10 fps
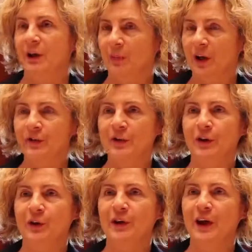Eh,
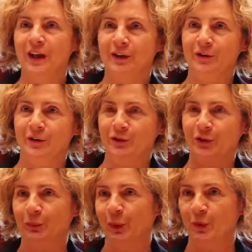straordinario, cioè,
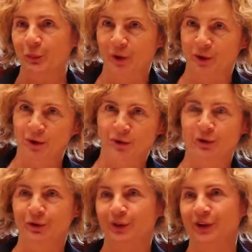poi è un
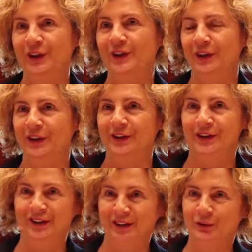percorso
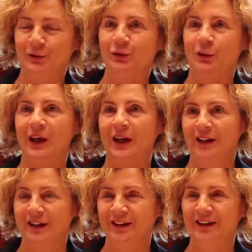
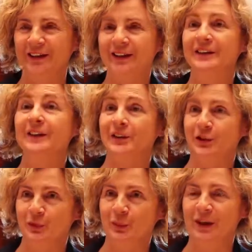interculturale,
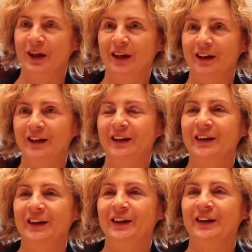interdisciplinare.
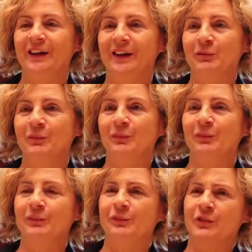Eh,
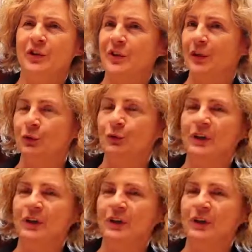c'è stato un